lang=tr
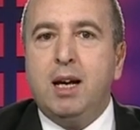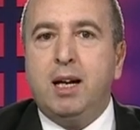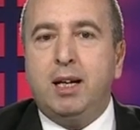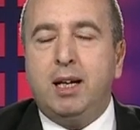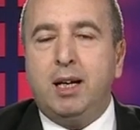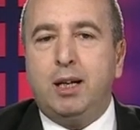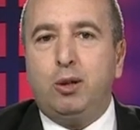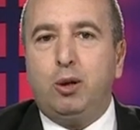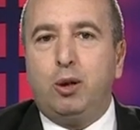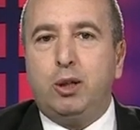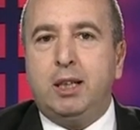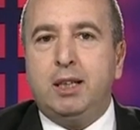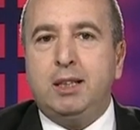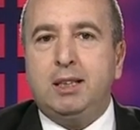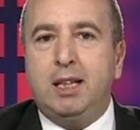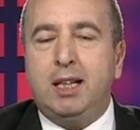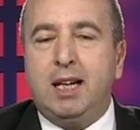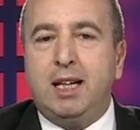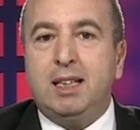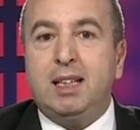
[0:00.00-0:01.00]
E,
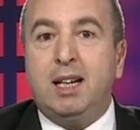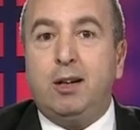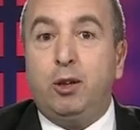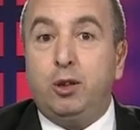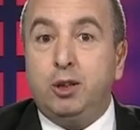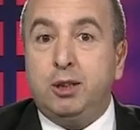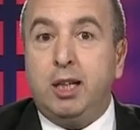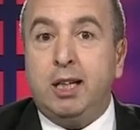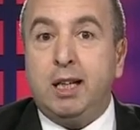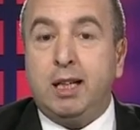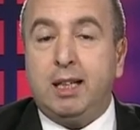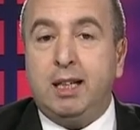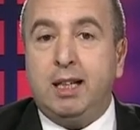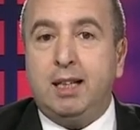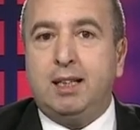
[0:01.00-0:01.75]
dolayısıyla öncelikli